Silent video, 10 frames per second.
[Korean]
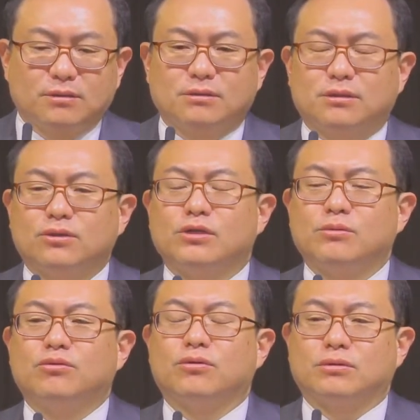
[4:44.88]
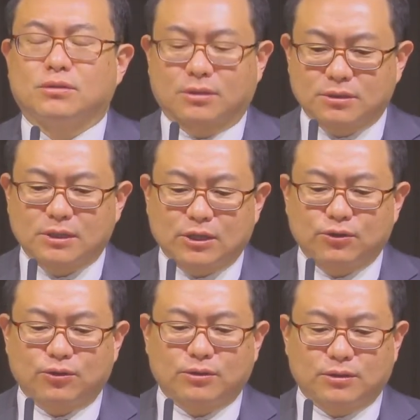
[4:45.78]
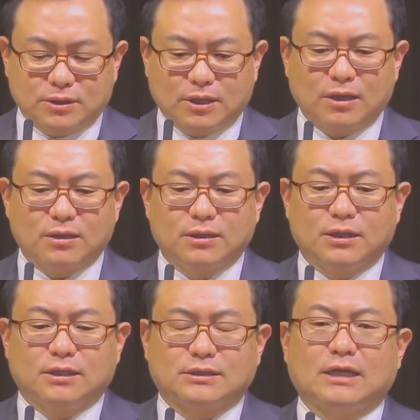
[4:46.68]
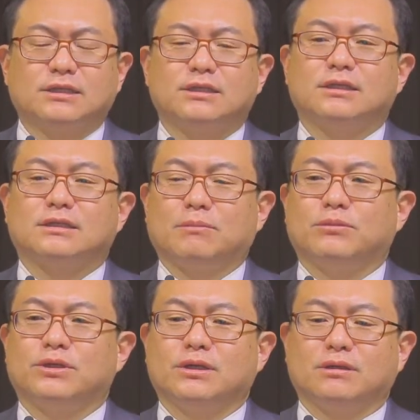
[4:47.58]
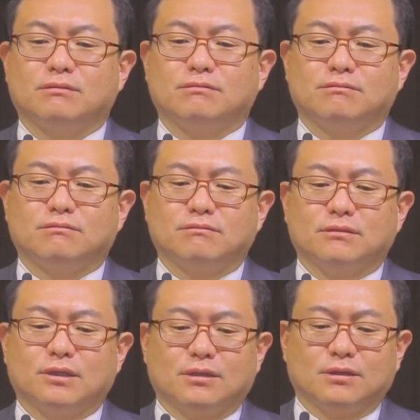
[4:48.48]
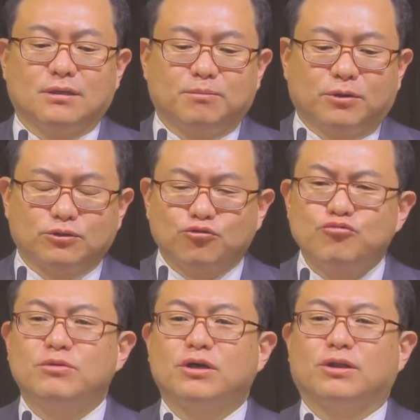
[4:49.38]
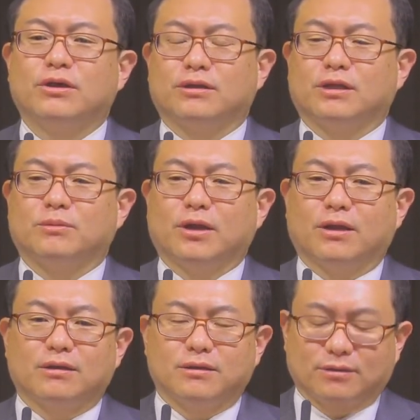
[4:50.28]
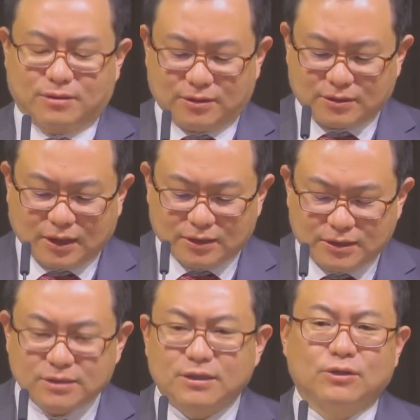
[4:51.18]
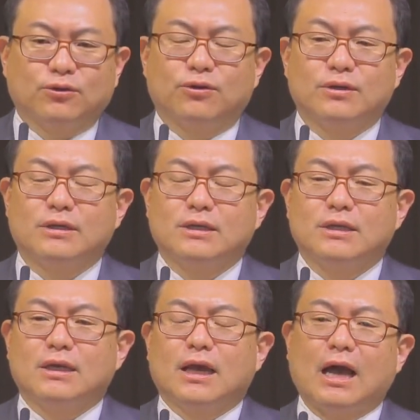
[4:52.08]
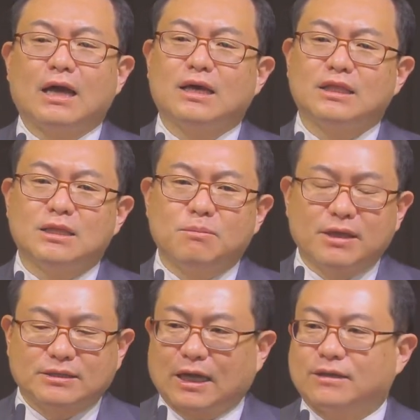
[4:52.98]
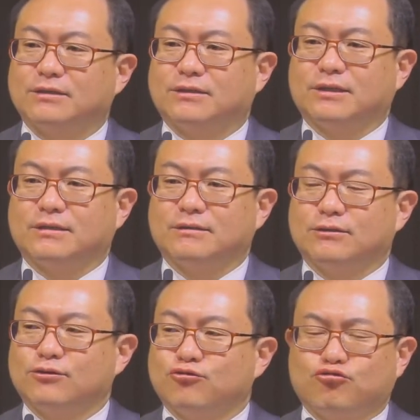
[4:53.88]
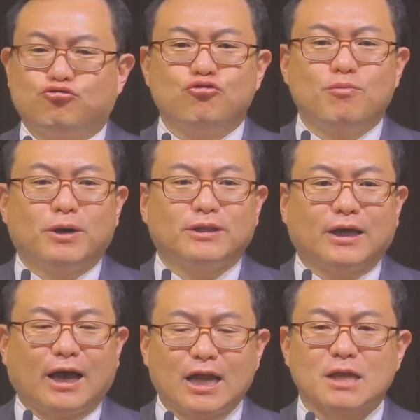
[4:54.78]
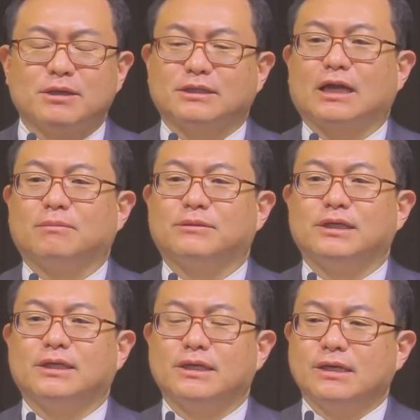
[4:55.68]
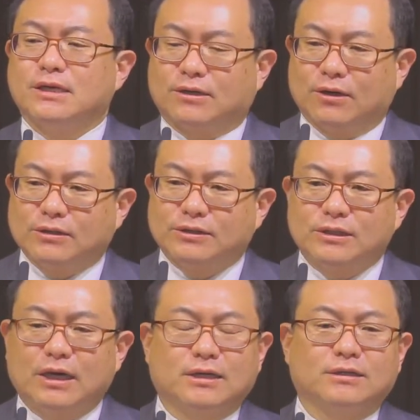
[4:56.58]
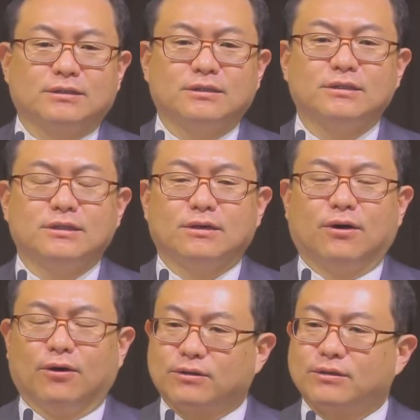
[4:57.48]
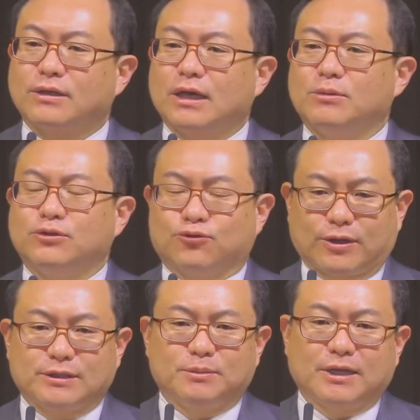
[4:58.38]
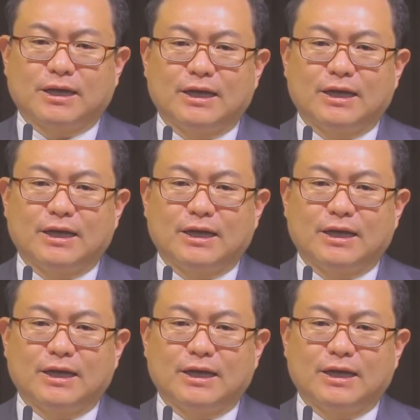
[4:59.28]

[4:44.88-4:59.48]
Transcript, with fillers: 그래도 일부러 걱정하도록 그렇게 자신의 삶들이 이 벌써 운명이 되었기 때문에 그렇다 치더라도 하나님의 자녀들이 구원받은 하나님의 사람들이 걱정하는 것은 어떻게 하면 좋겠습니까?